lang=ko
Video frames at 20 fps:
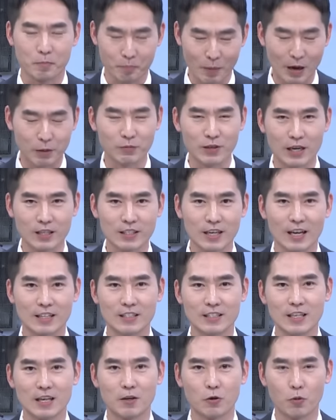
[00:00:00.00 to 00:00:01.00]
방문한 게
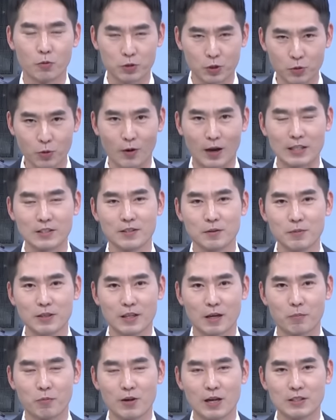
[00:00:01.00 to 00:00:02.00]
아니라
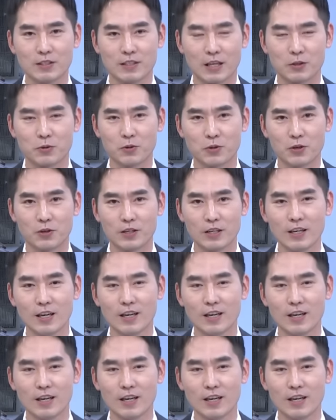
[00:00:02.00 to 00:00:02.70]
들어왔습니다. 폴란드 대통령이.